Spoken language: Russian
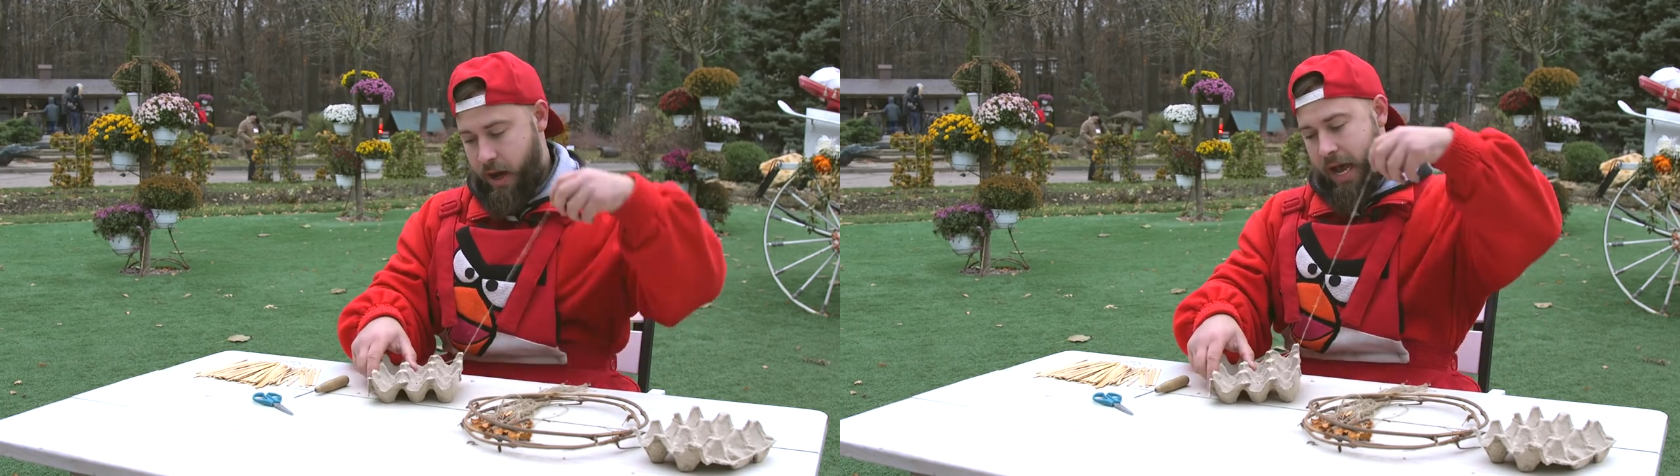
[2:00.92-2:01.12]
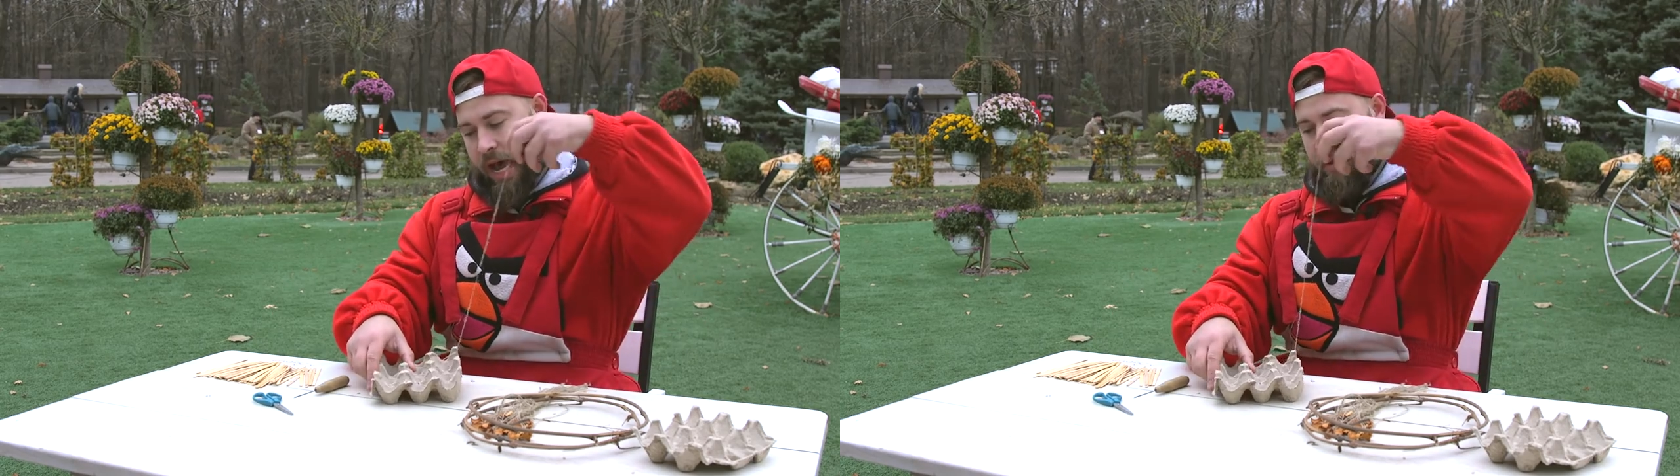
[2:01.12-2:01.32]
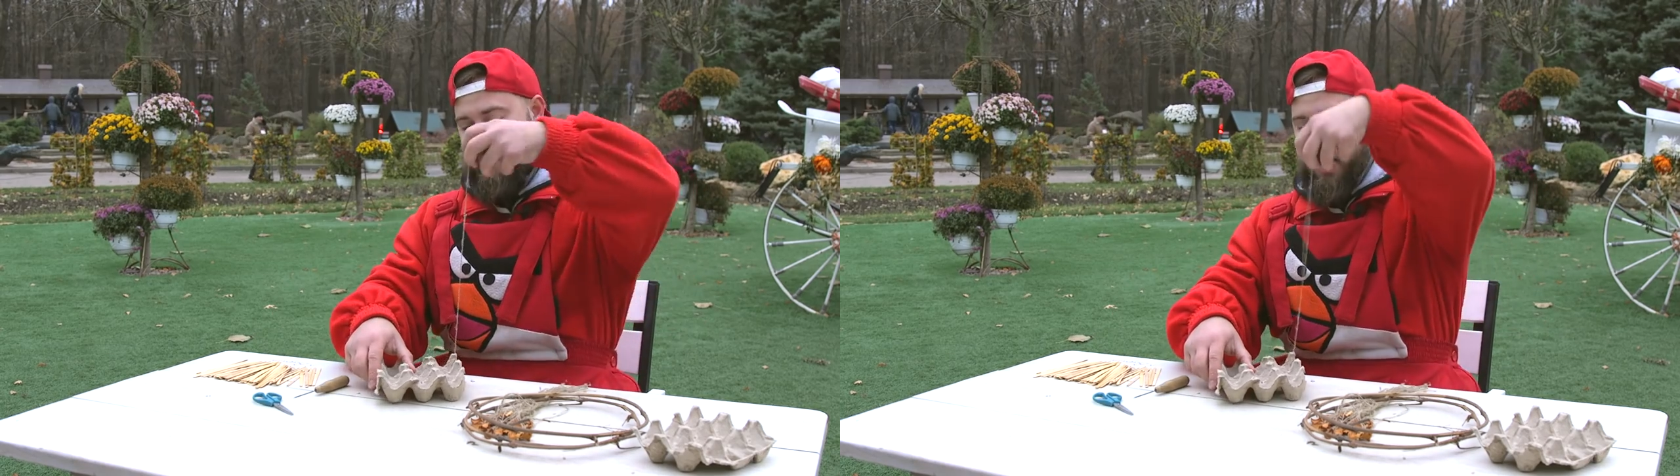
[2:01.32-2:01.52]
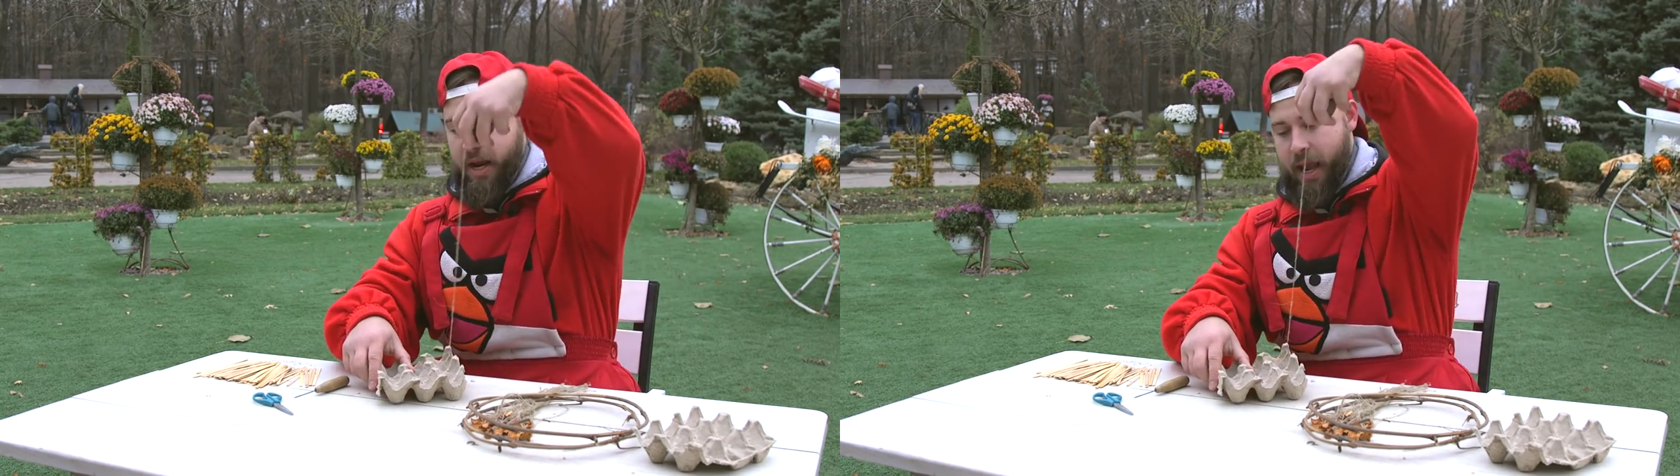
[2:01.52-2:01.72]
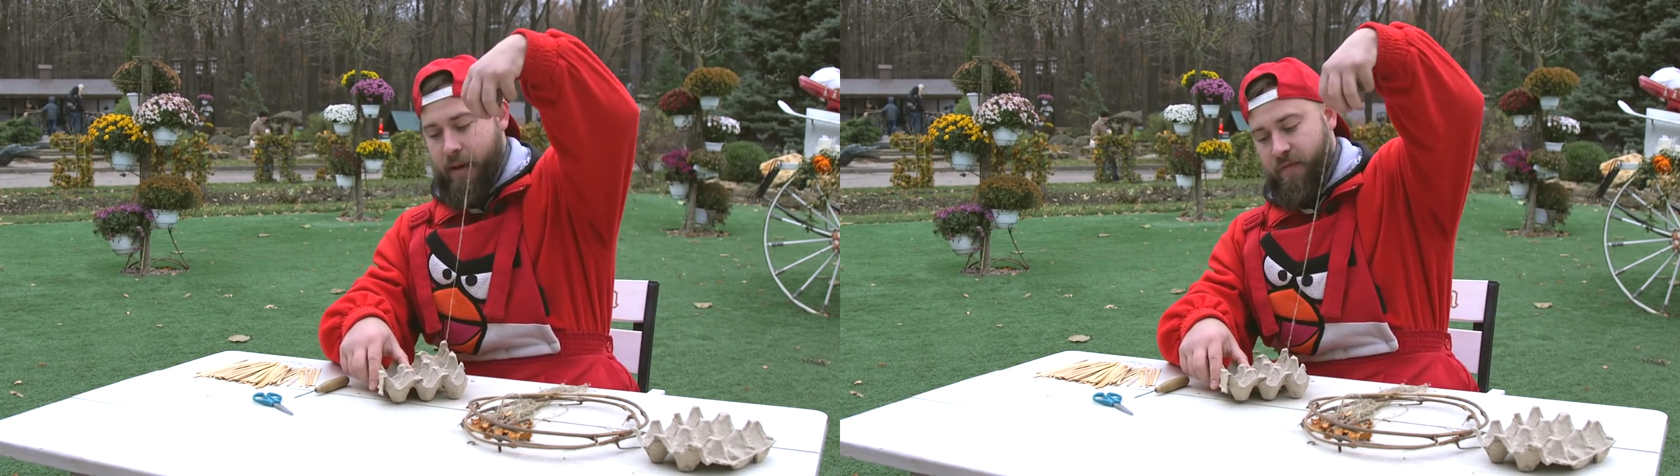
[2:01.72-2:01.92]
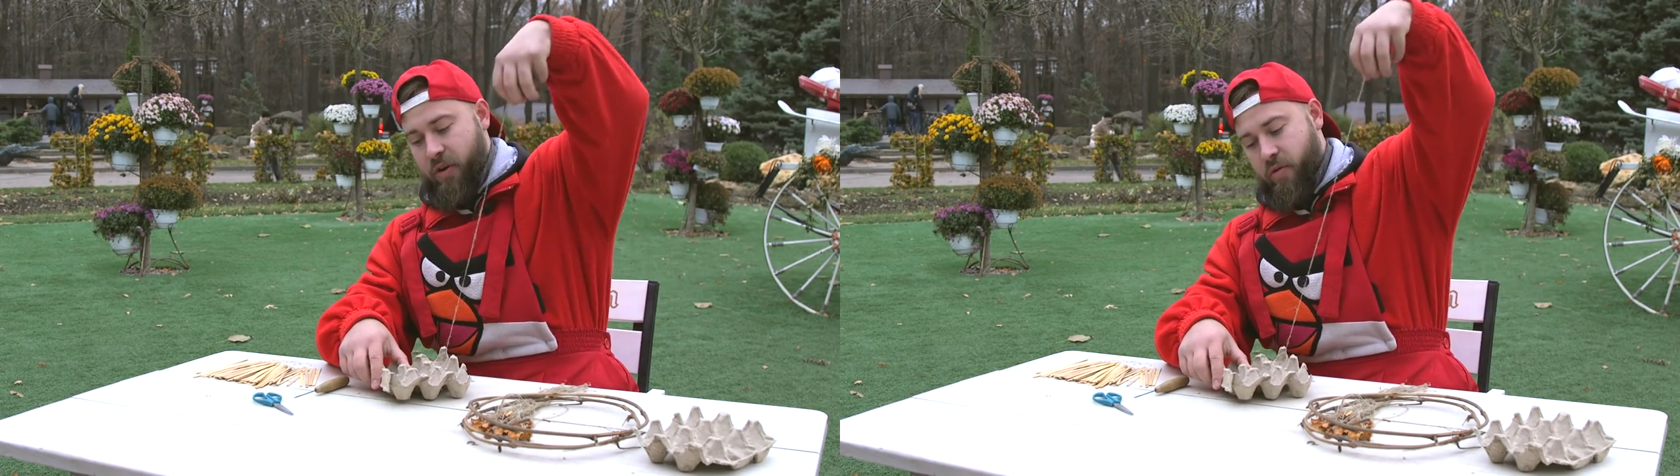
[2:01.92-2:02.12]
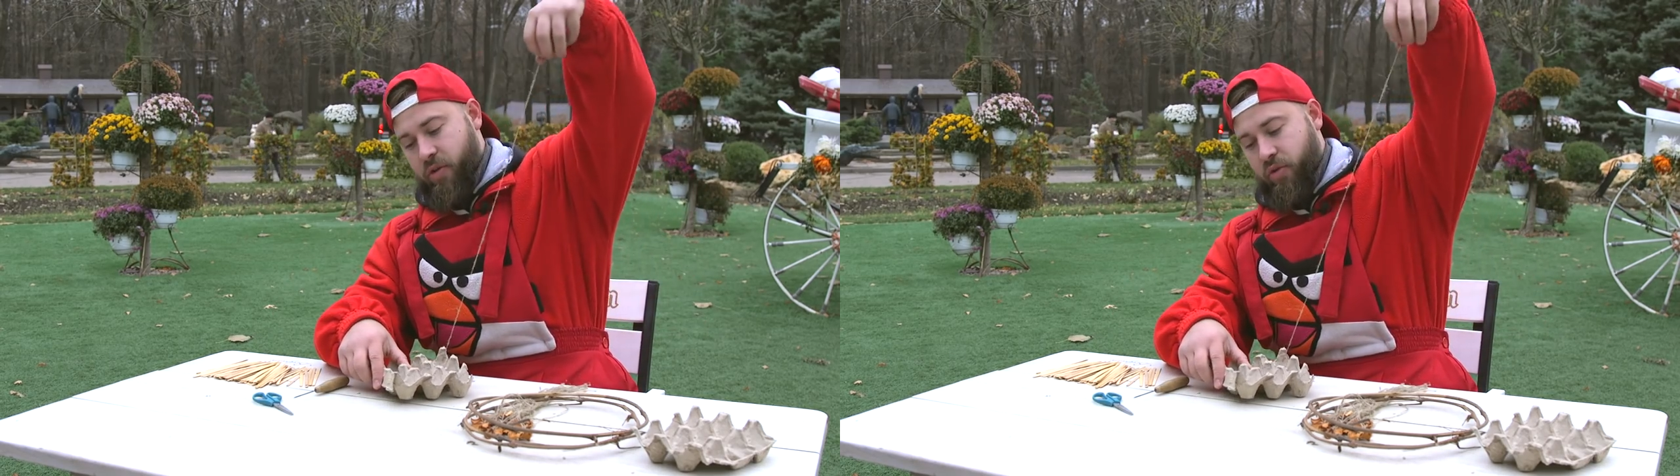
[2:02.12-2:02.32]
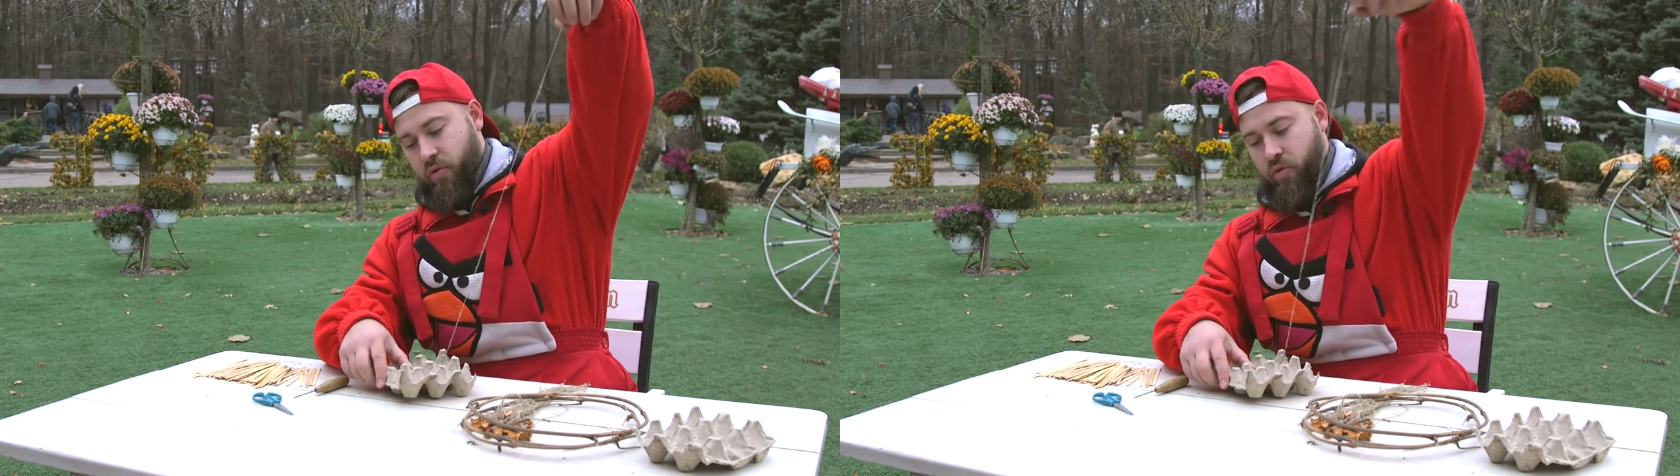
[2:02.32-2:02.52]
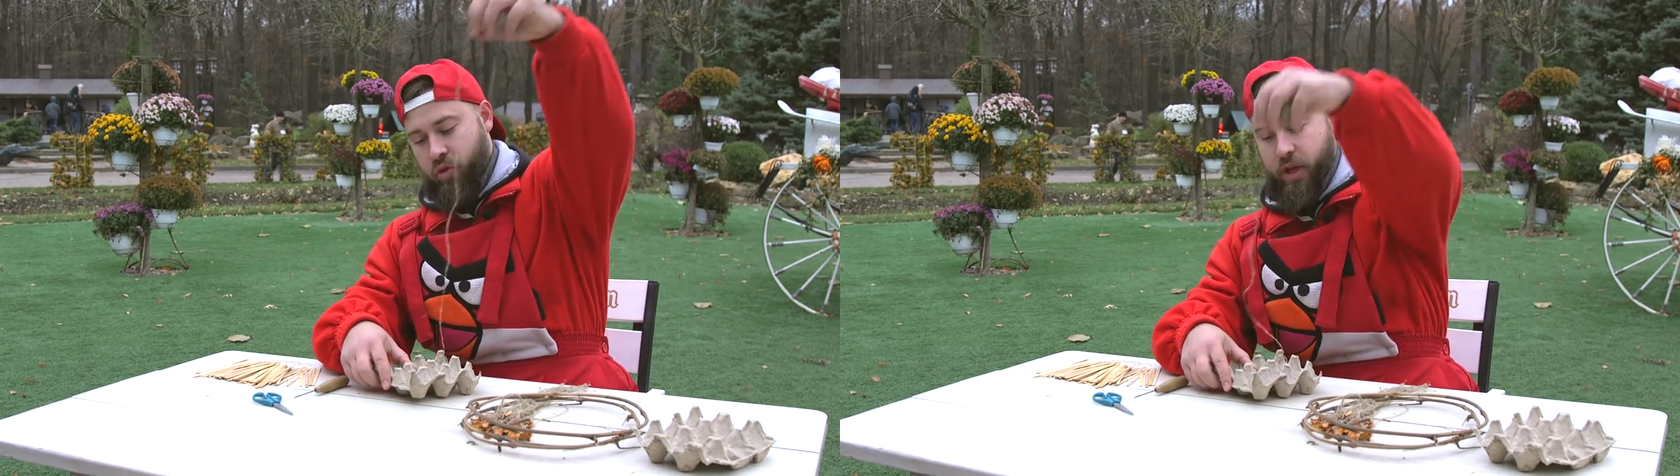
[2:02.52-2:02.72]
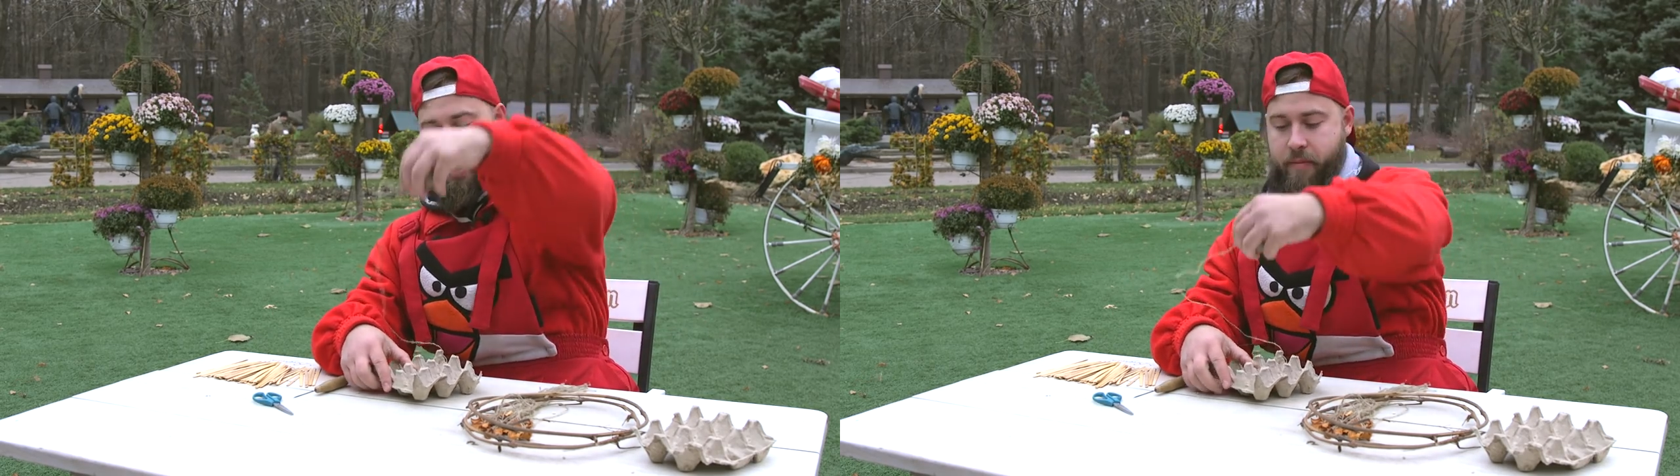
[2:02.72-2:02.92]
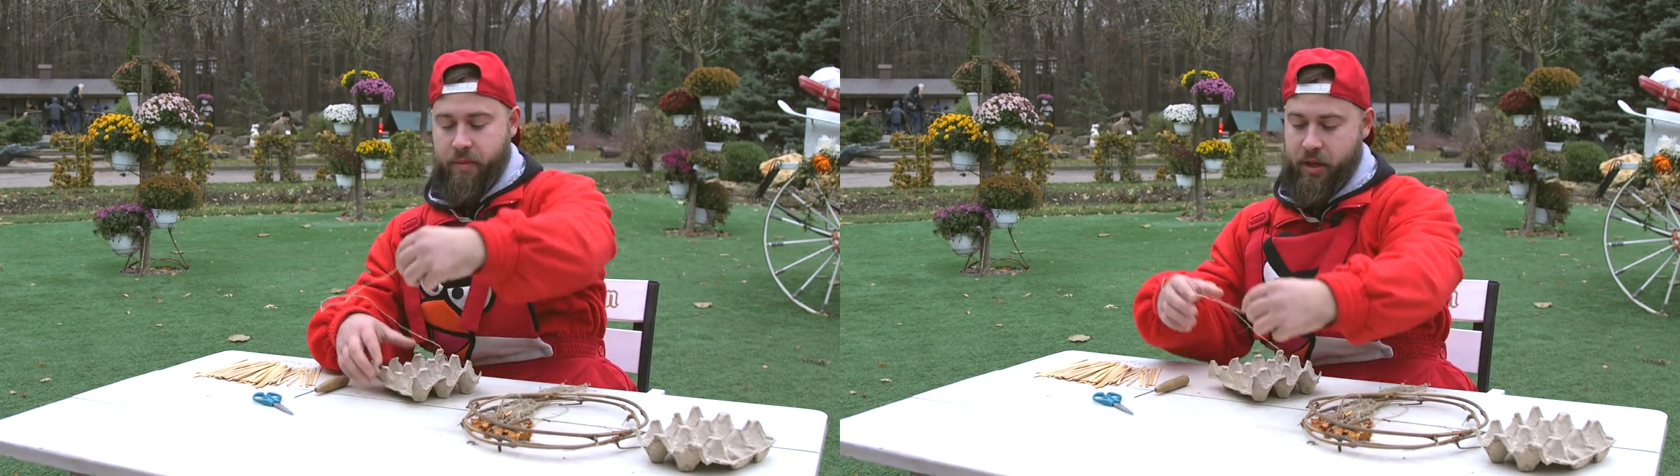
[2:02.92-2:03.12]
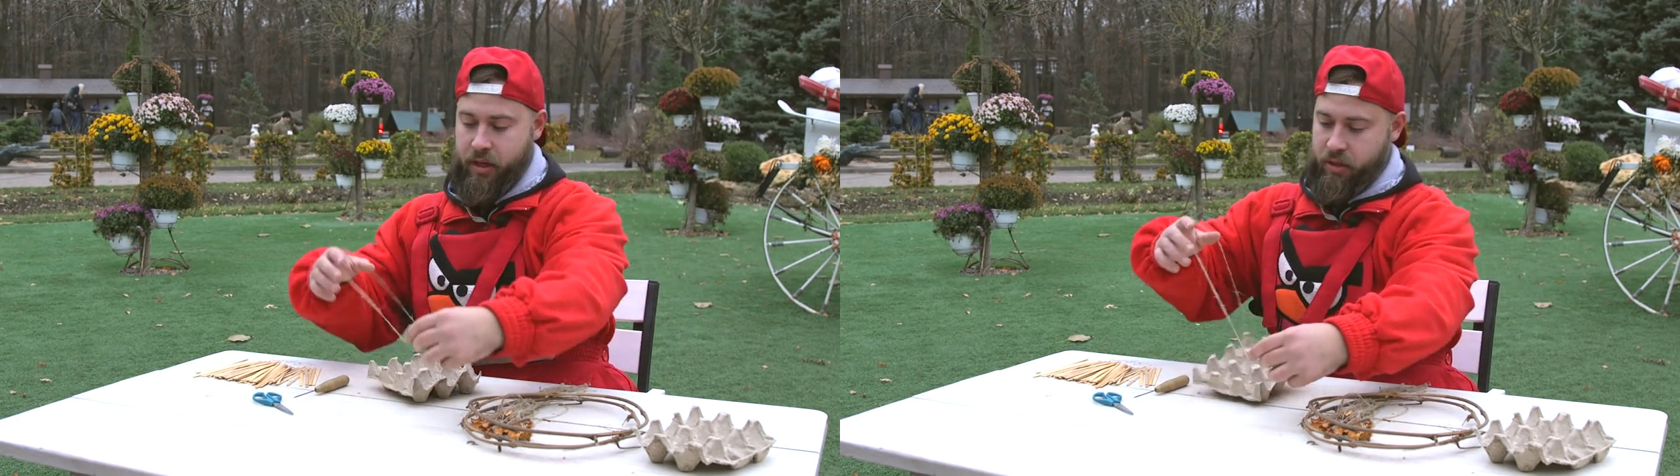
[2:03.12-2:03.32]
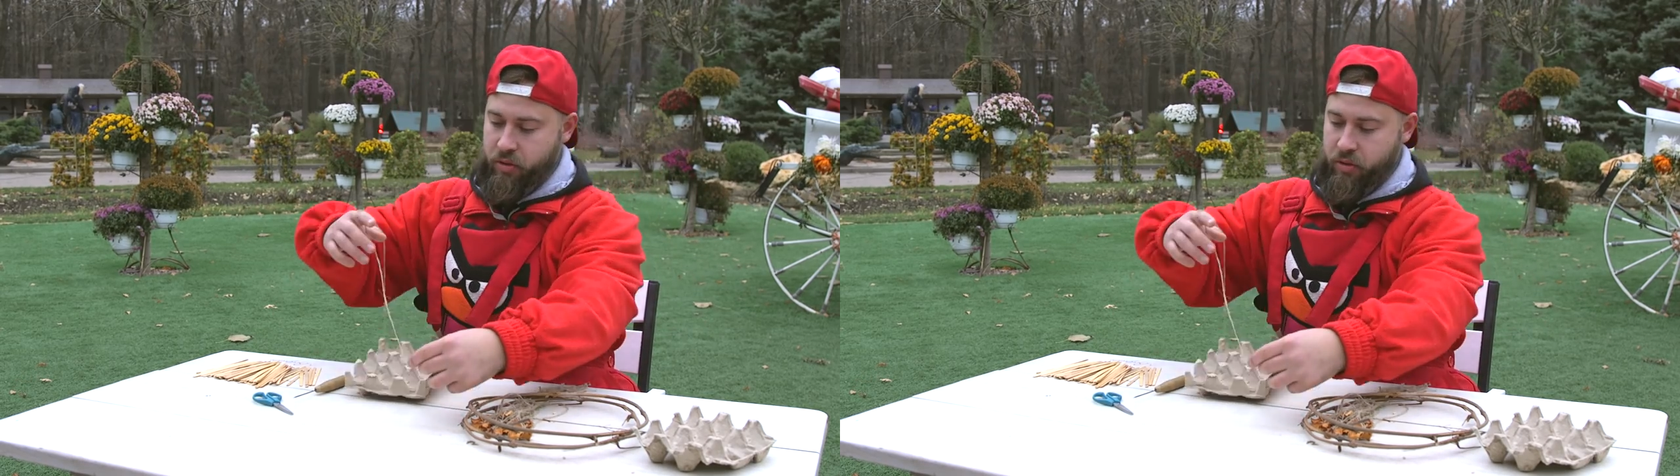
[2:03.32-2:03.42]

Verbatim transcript: Отмеряем веревочку нужной нам длины.